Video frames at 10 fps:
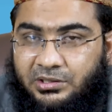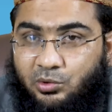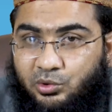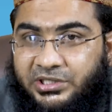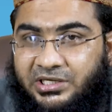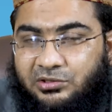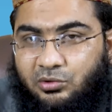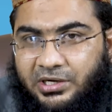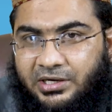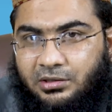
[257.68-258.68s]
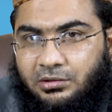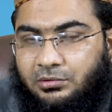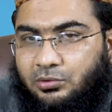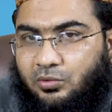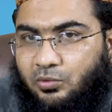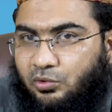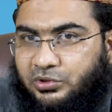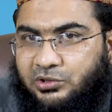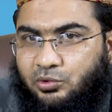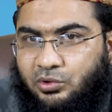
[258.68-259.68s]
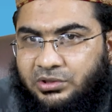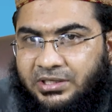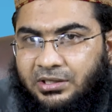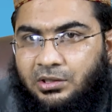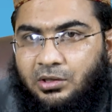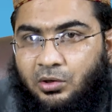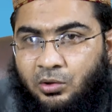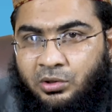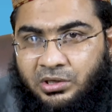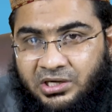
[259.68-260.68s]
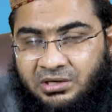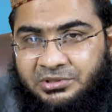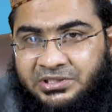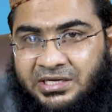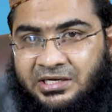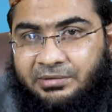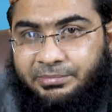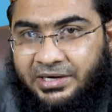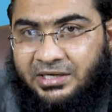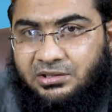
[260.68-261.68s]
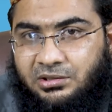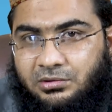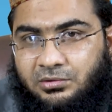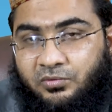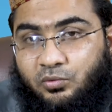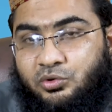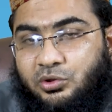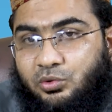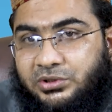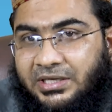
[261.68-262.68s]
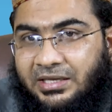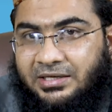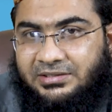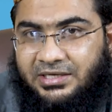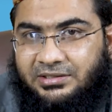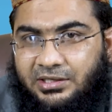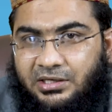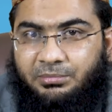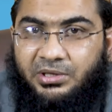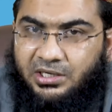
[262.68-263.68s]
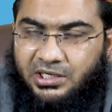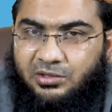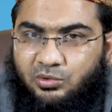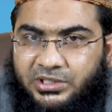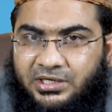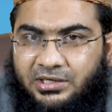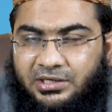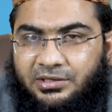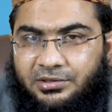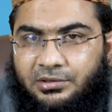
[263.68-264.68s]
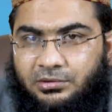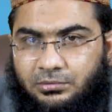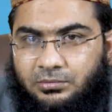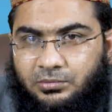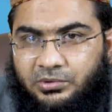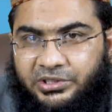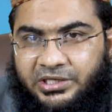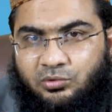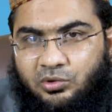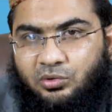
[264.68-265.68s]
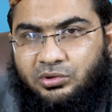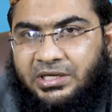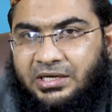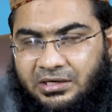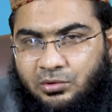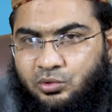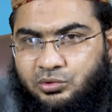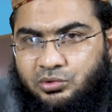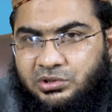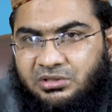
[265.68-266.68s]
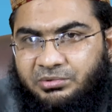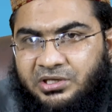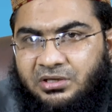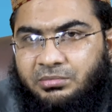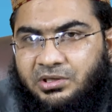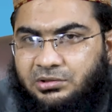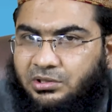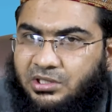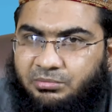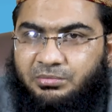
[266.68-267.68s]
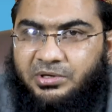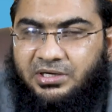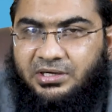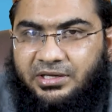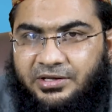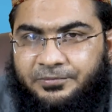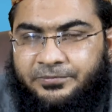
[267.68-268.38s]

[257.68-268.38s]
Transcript: रोज़े के दौरान तो वो रोज़ा छोड़ दे और रमज़ान के बाद उस रोज़े की कज़ा दे ले फिर अगला रोज़ा रख ले ये तो नहीं होता हर रोज़ तो उसकी तबीयत नहीं बिगड़ती कभी बिगड़ गई है